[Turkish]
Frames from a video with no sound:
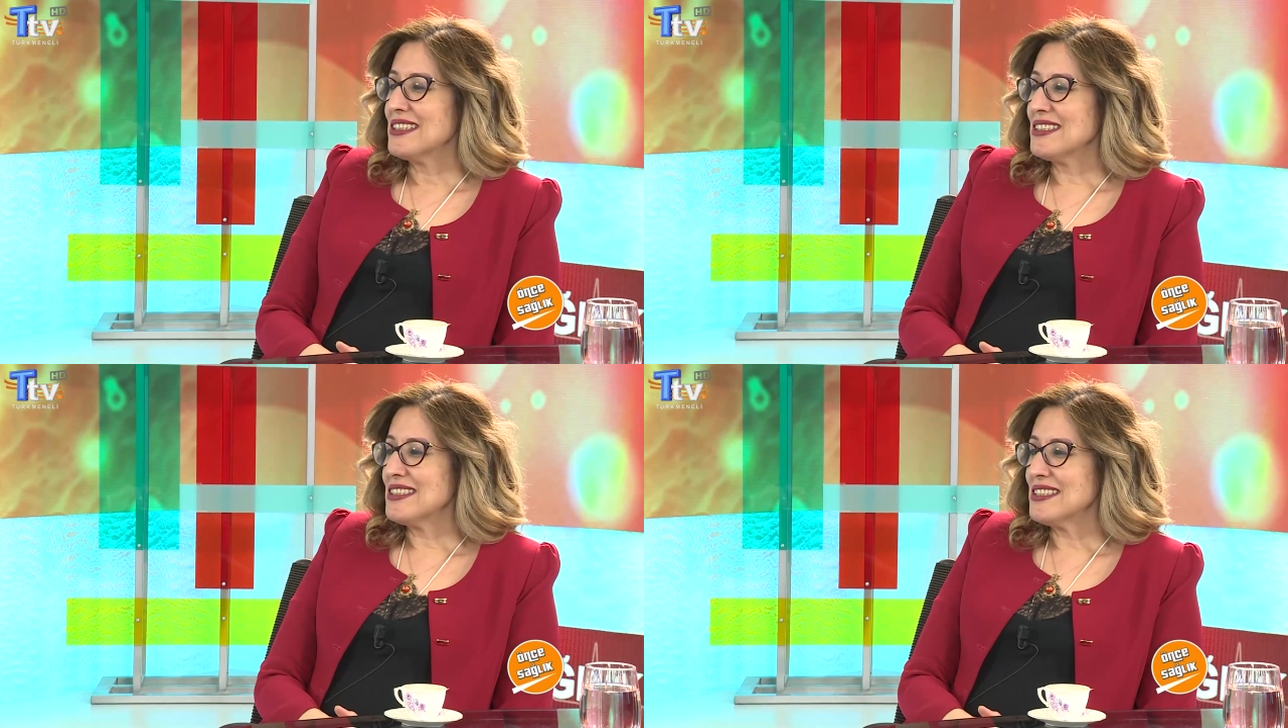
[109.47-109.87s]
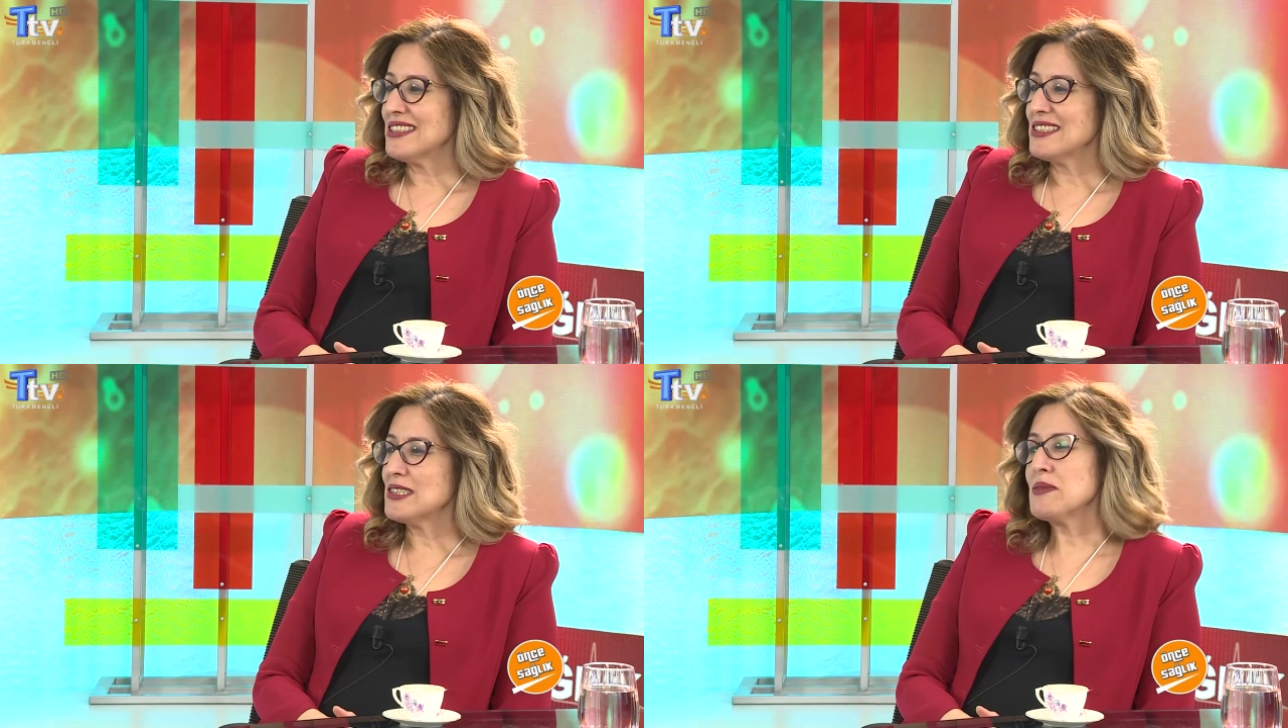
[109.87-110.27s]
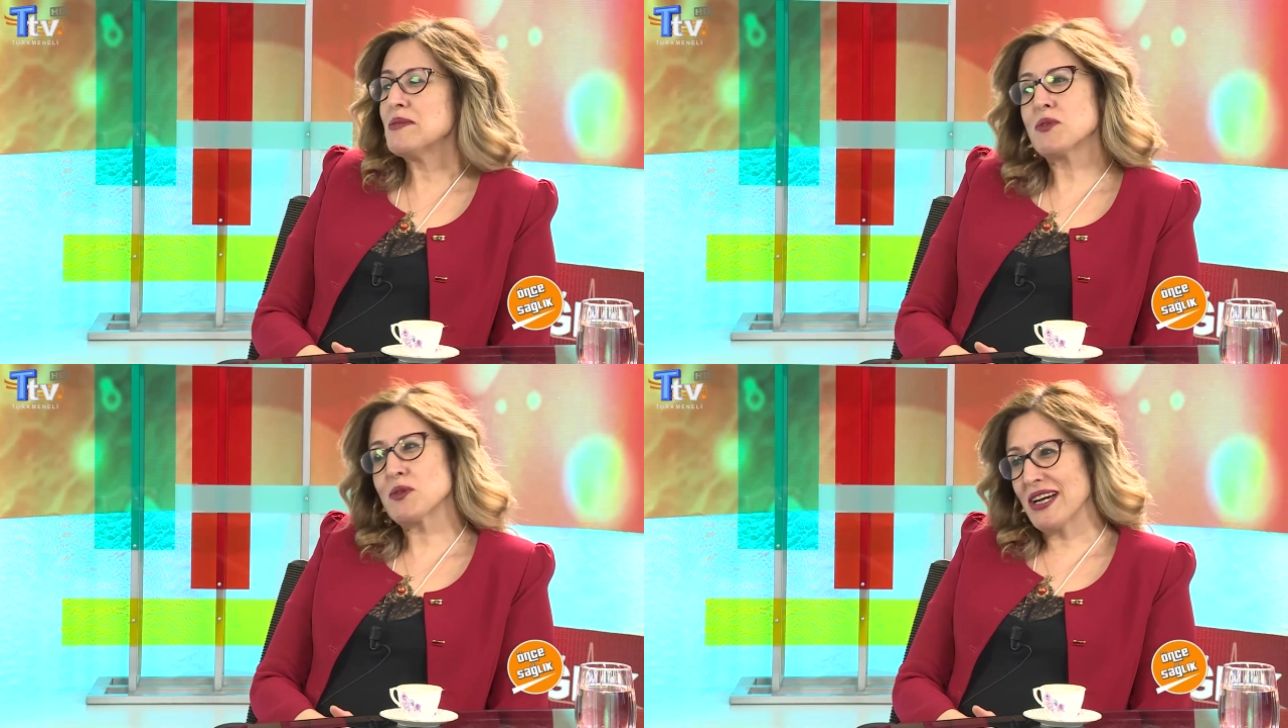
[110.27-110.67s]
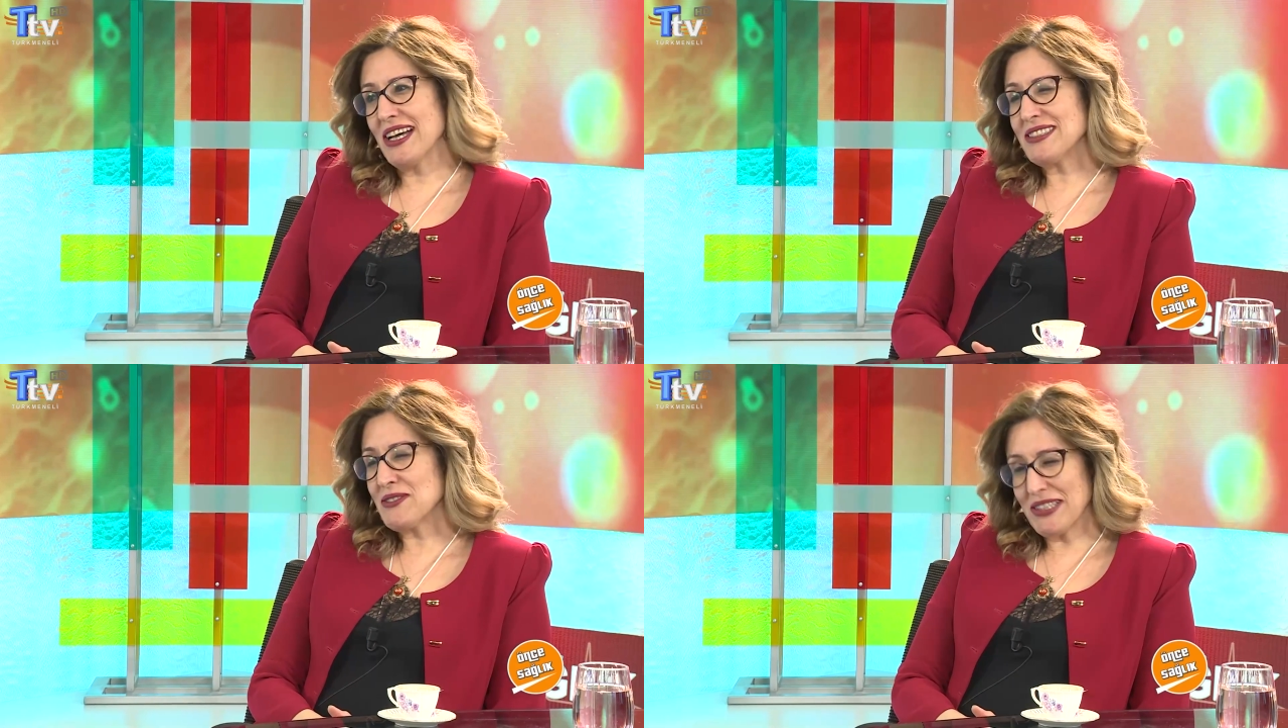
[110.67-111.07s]
Ee, ismim
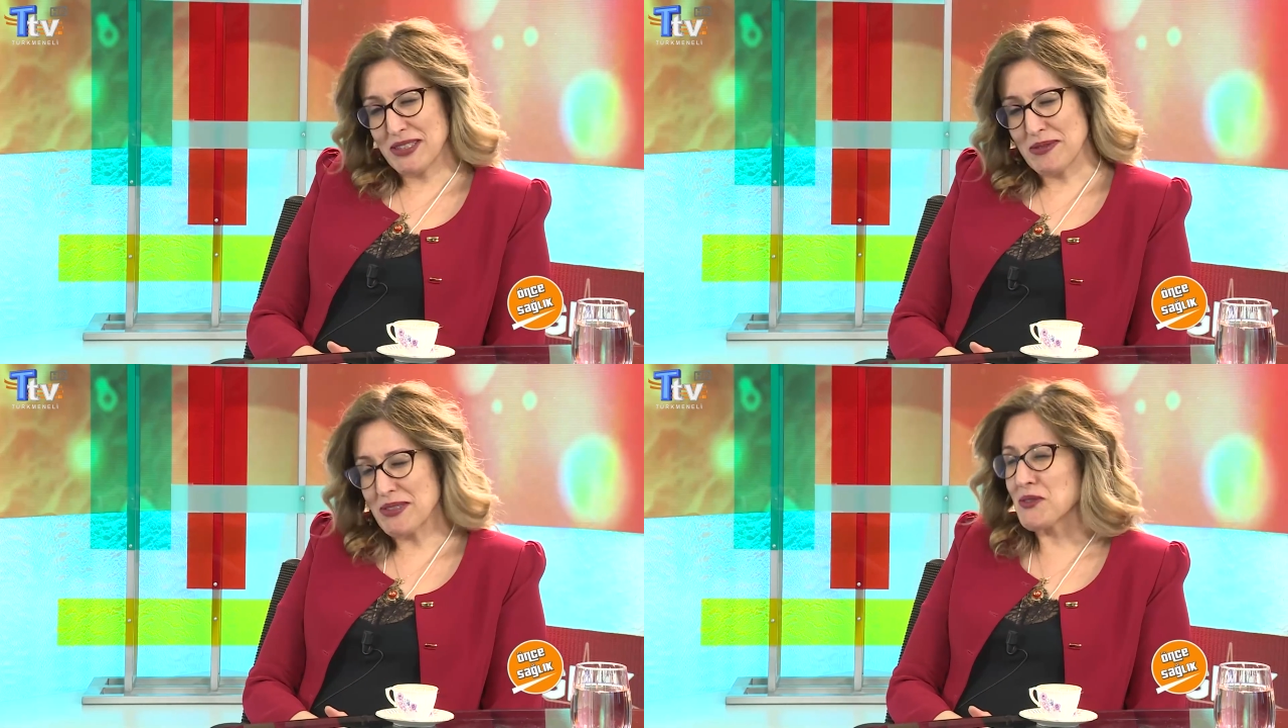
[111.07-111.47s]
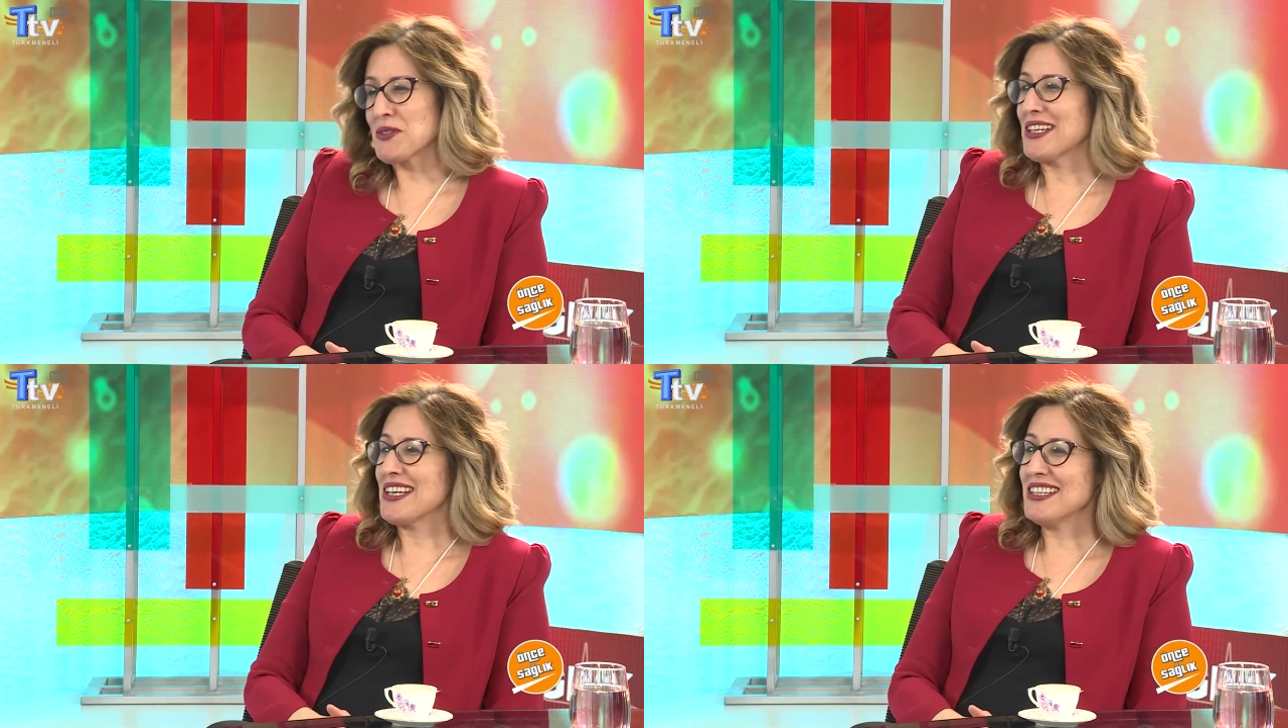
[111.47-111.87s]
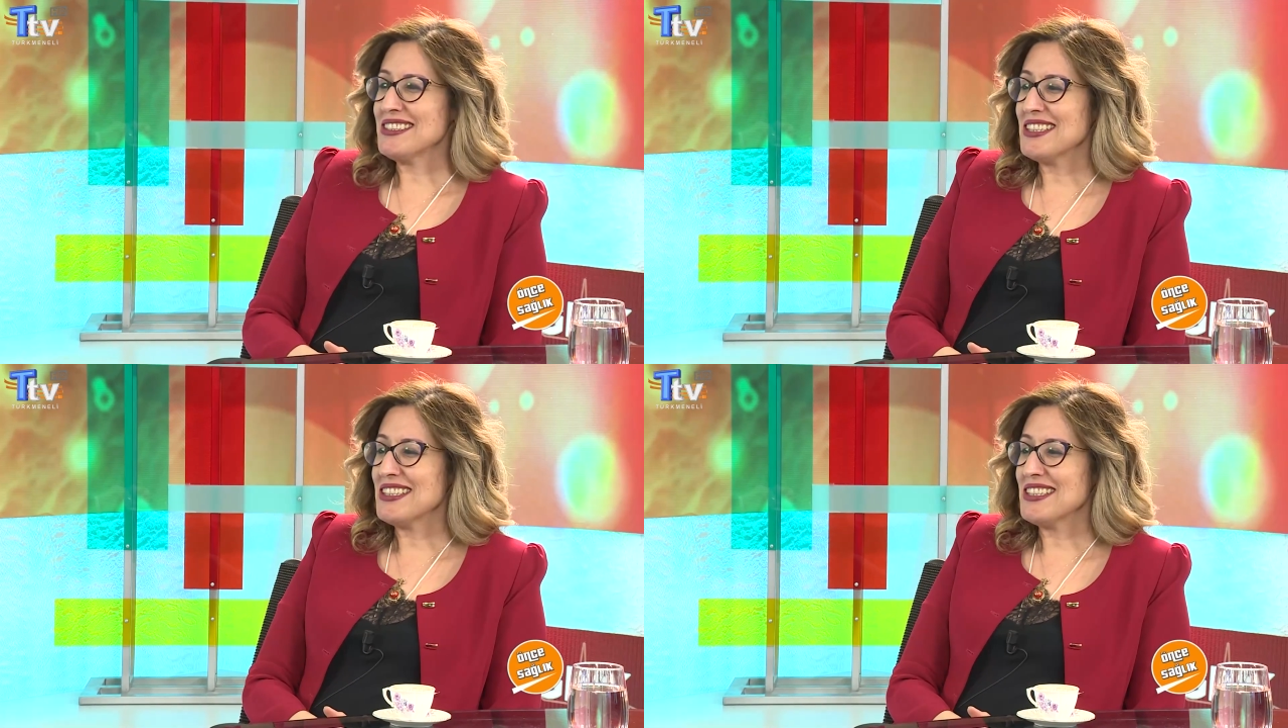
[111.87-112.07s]
Nurhayat, Fatma Nurhayat.